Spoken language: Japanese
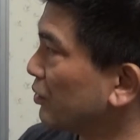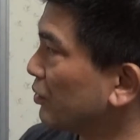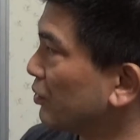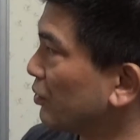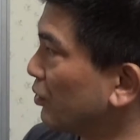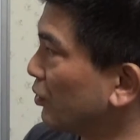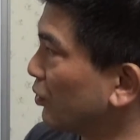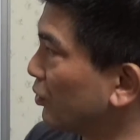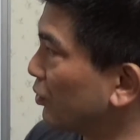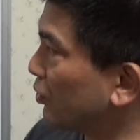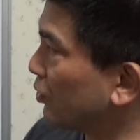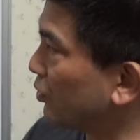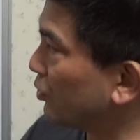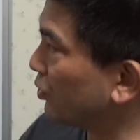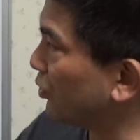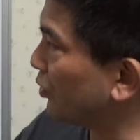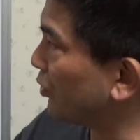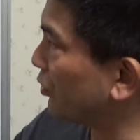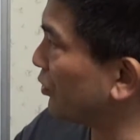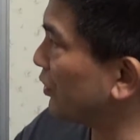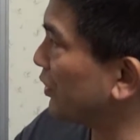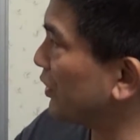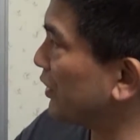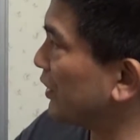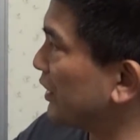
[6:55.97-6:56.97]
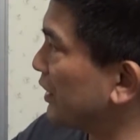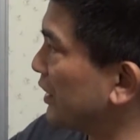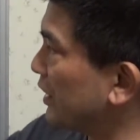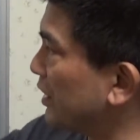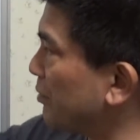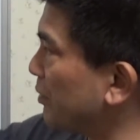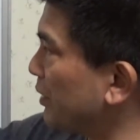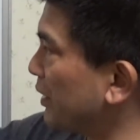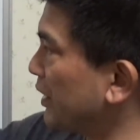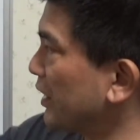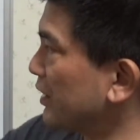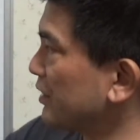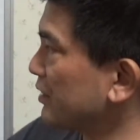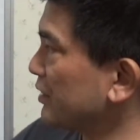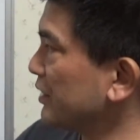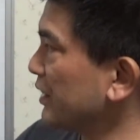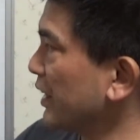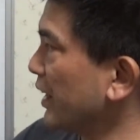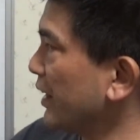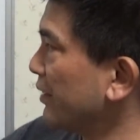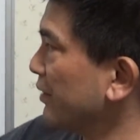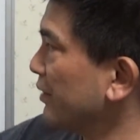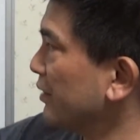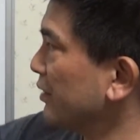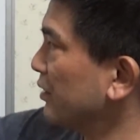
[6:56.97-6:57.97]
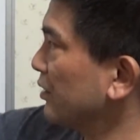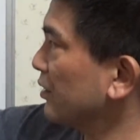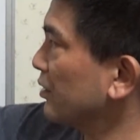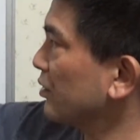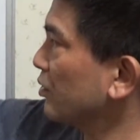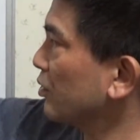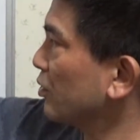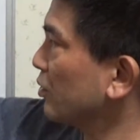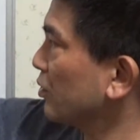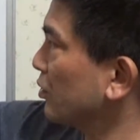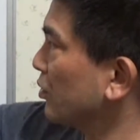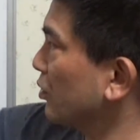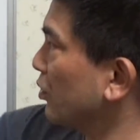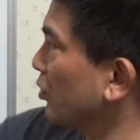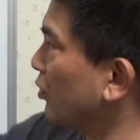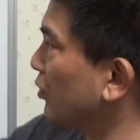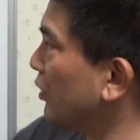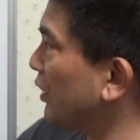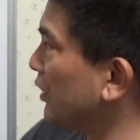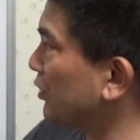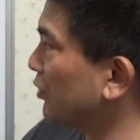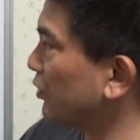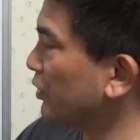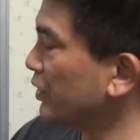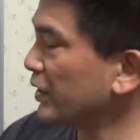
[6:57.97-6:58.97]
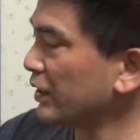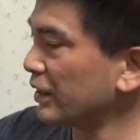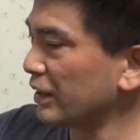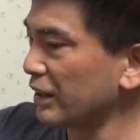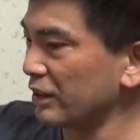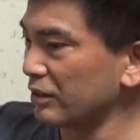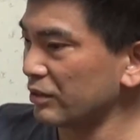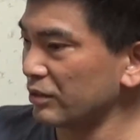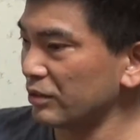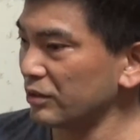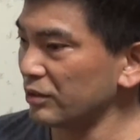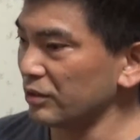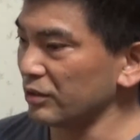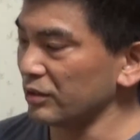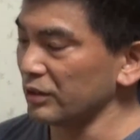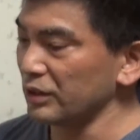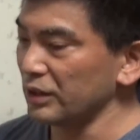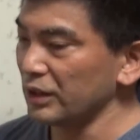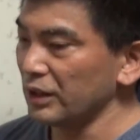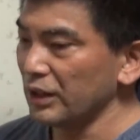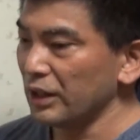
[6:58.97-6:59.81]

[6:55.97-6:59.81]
ここの意味ですね。ここはとにかく